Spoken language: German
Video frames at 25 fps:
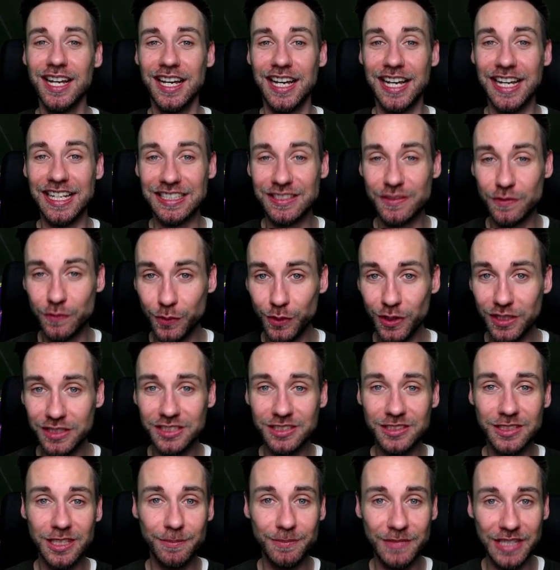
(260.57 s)
Es
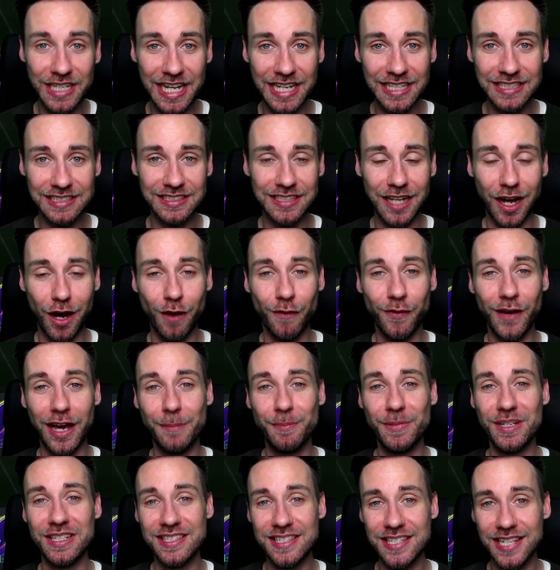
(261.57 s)
wird demnächst auf ein
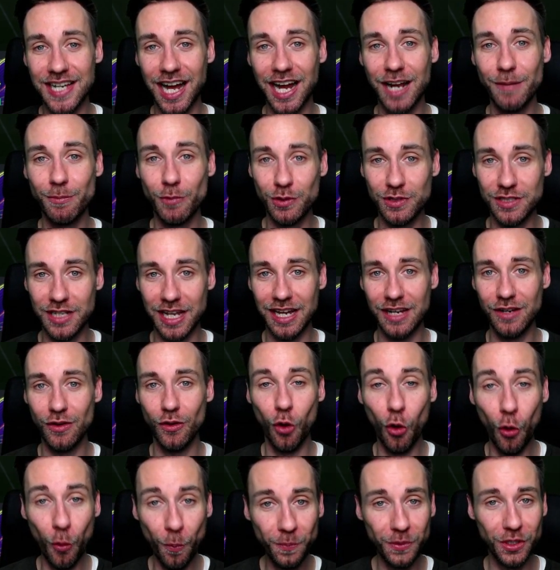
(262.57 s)
Bezahlmodell
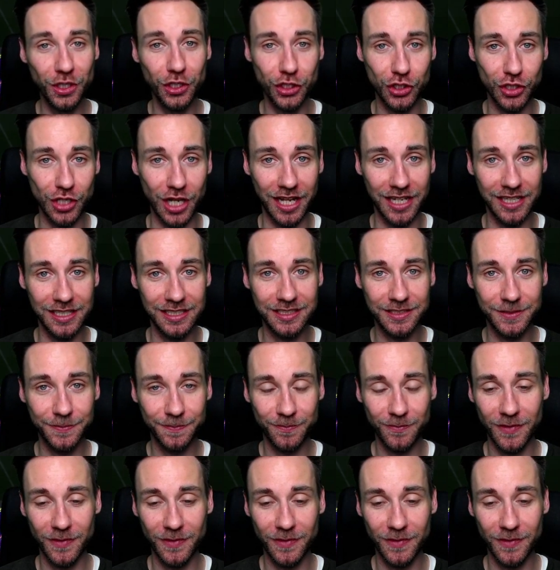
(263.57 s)
umgestellt.